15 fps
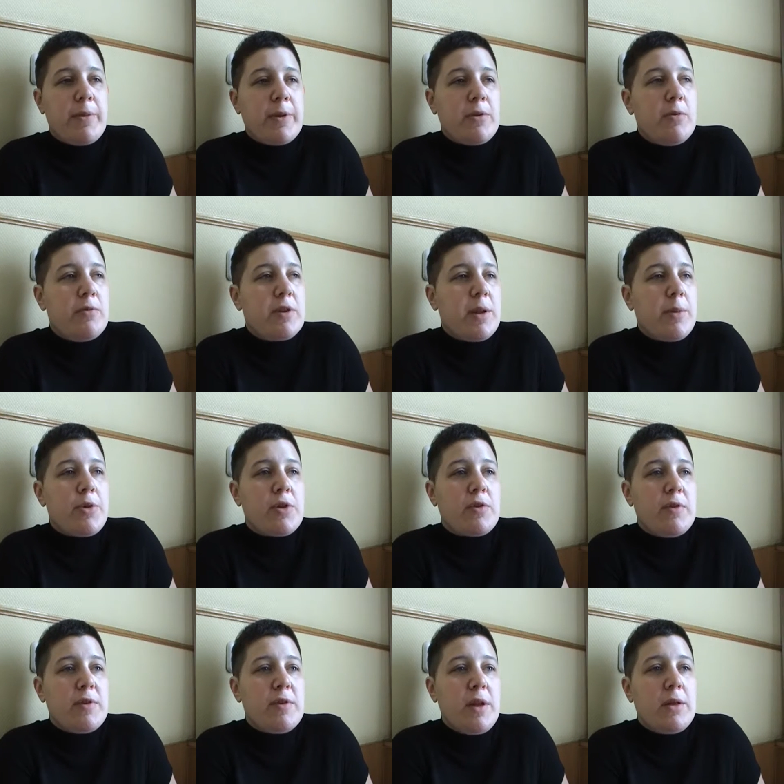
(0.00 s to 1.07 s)
Потом в это
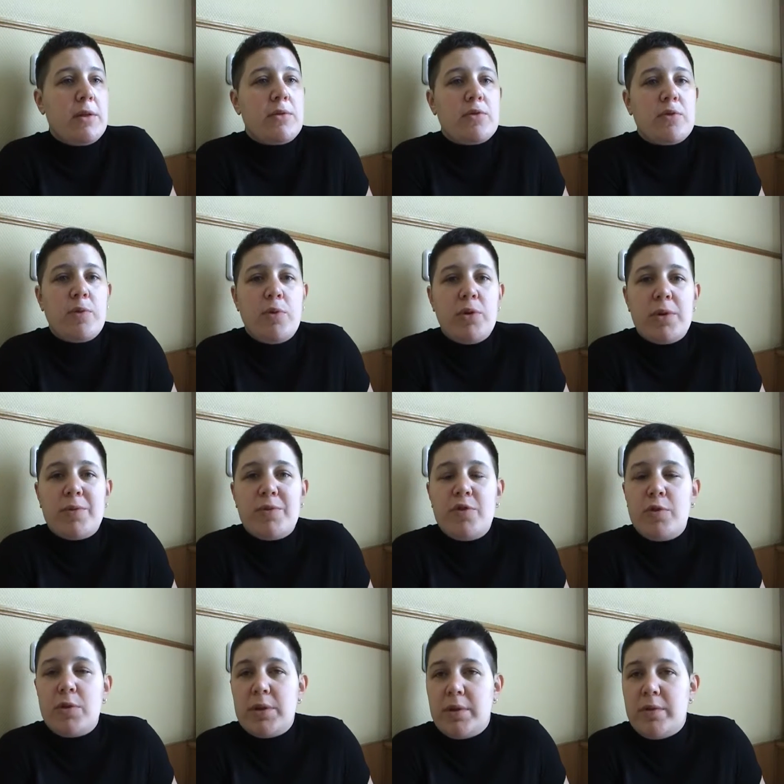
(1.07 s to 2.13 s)
знаний тоже входит
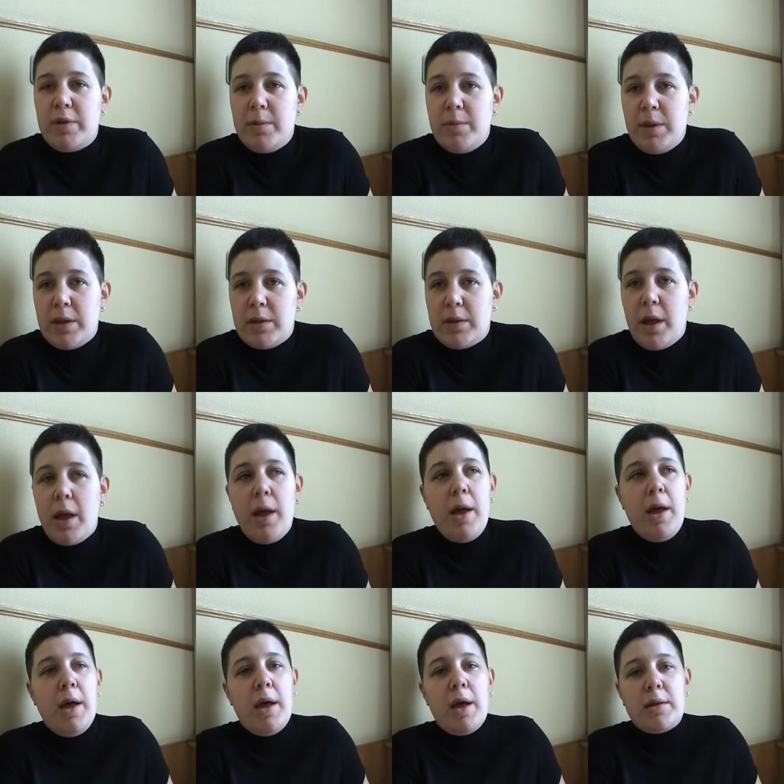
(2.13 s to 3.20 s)
все одновременно.
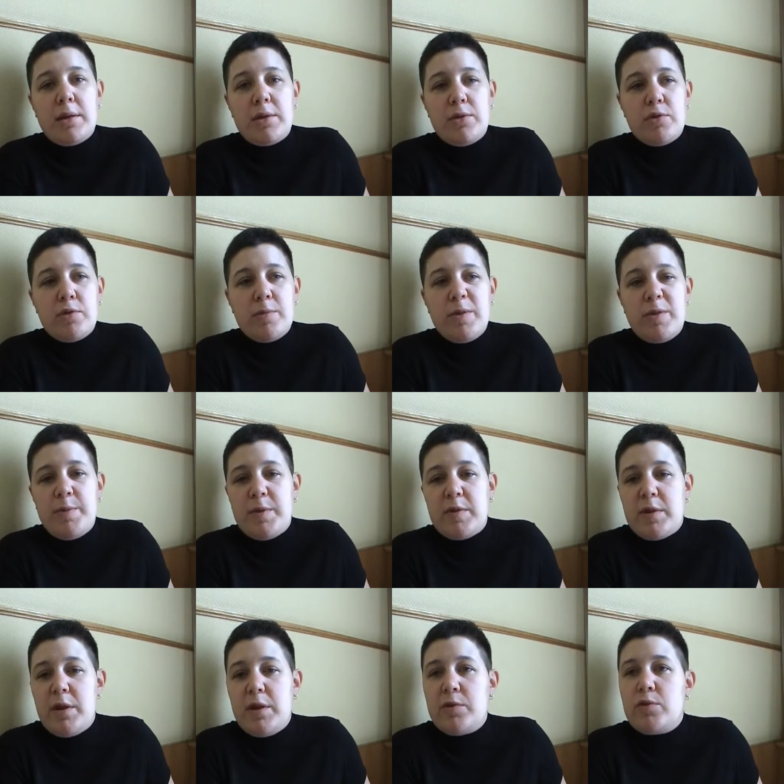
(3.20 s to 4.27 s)
И это должен быть
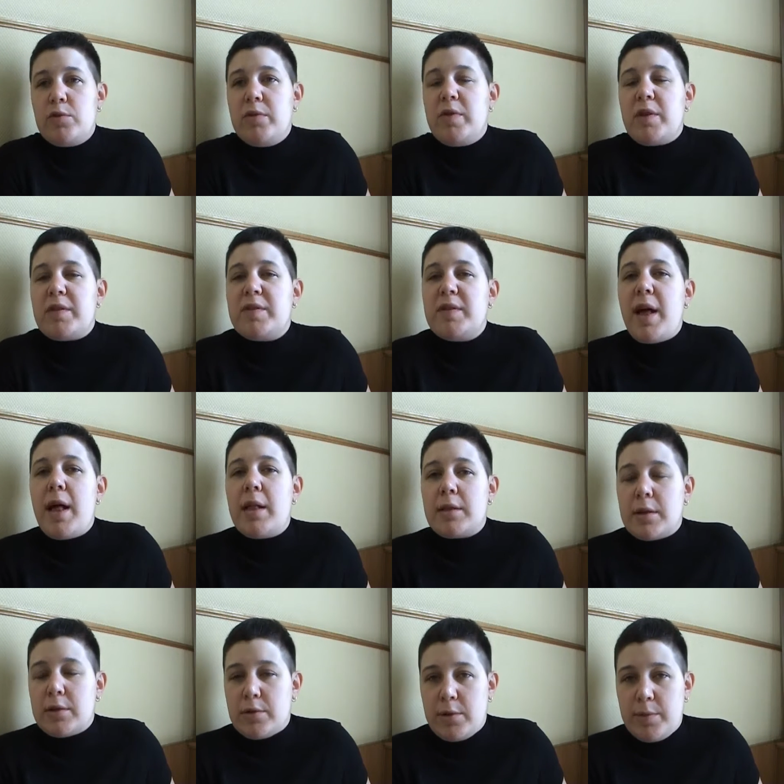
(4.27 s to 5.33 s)

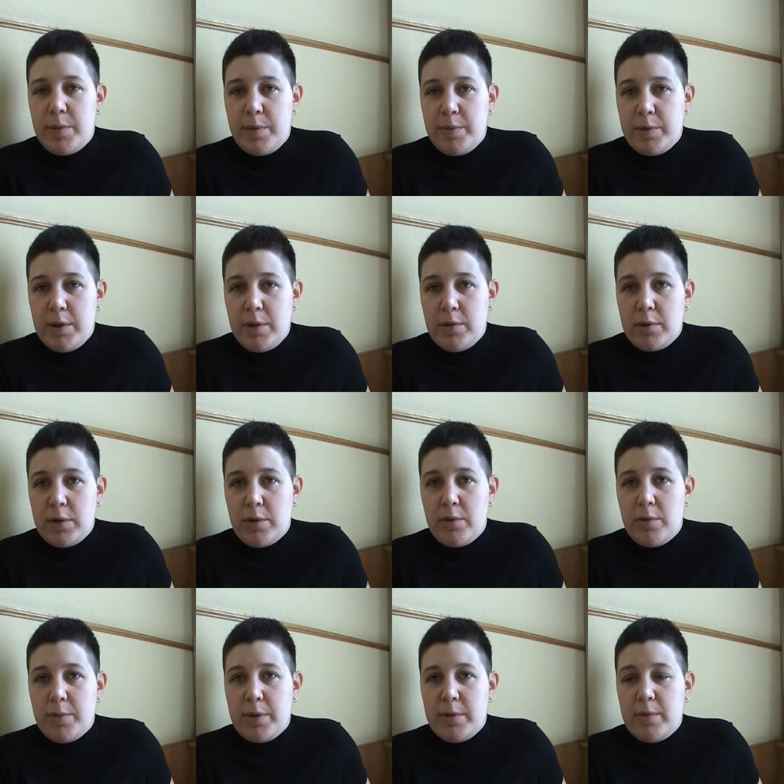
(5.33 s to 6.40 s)
специалист-универсал, который преподает
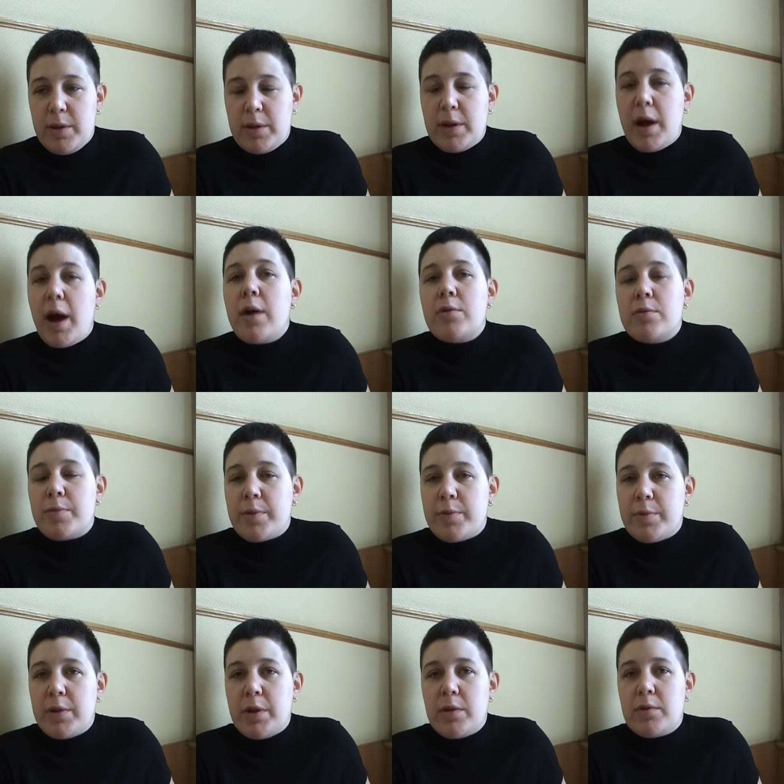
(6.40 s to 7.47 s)
такой предмет. Как он
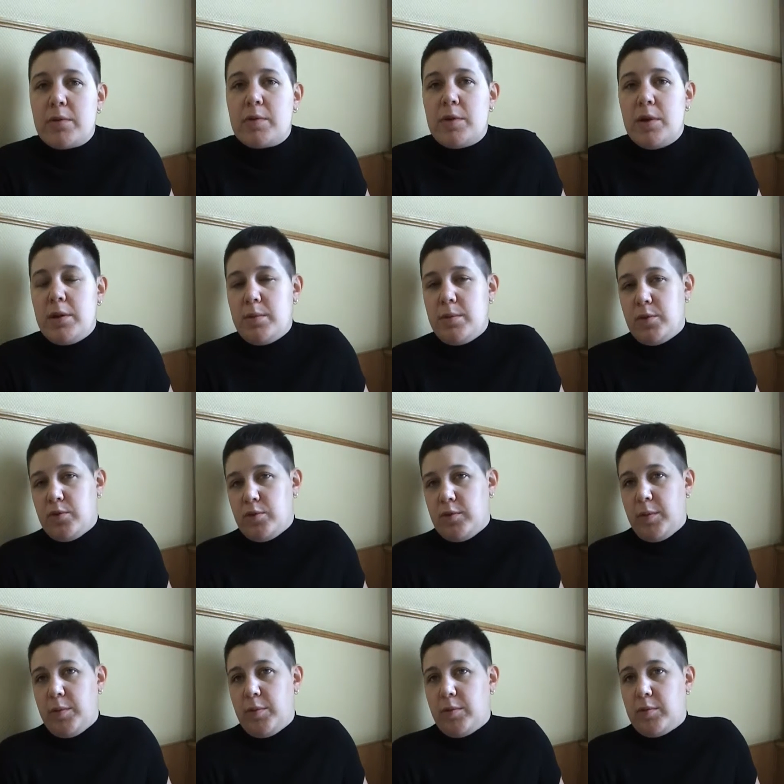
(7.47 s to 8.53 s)
преподается, это
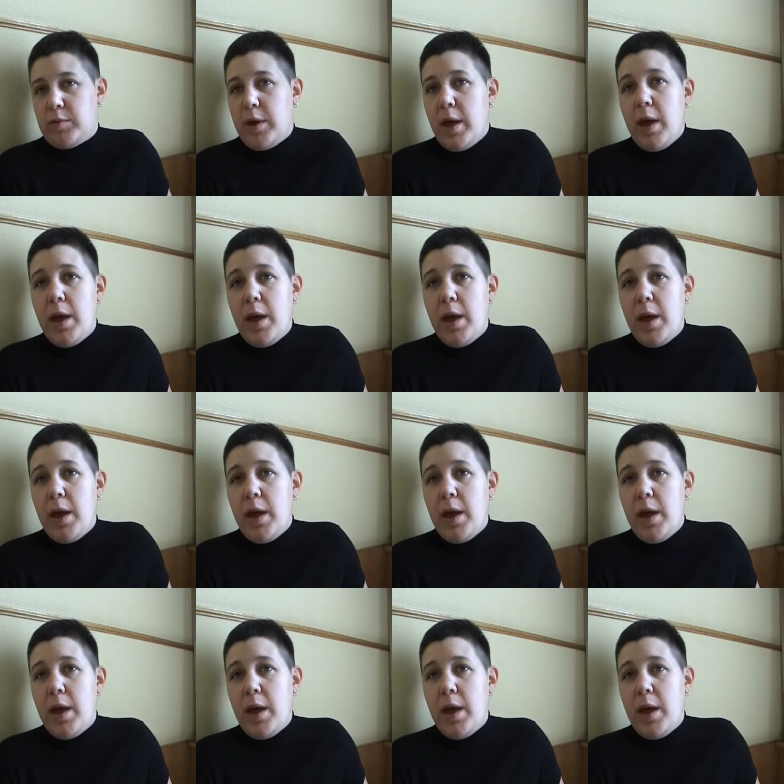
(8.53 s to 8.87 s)
большой вопрос.